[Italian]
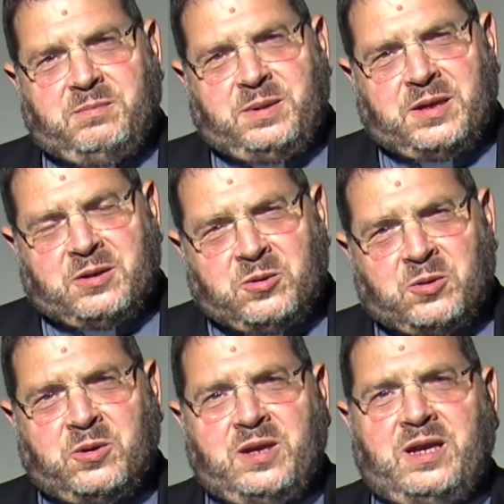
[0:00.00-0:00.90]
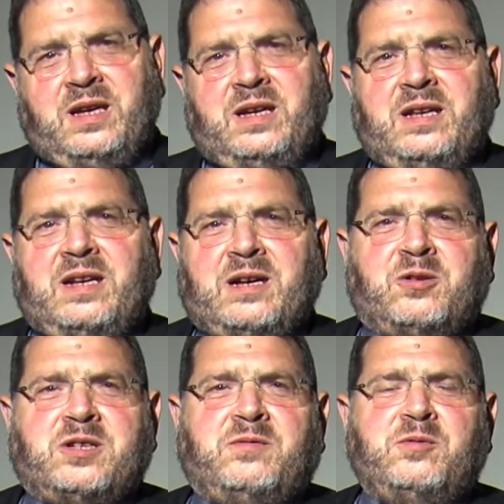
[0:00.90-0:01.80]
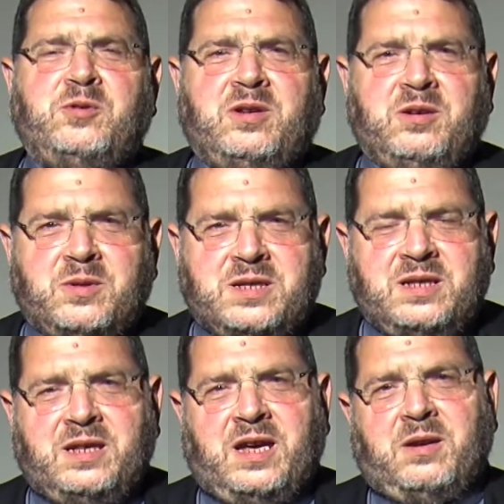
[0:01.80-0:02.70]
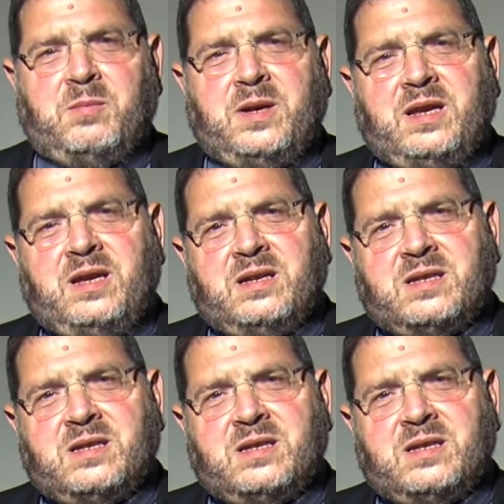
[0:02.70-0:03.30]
Per noi eh, la cosa funziona in questi termini,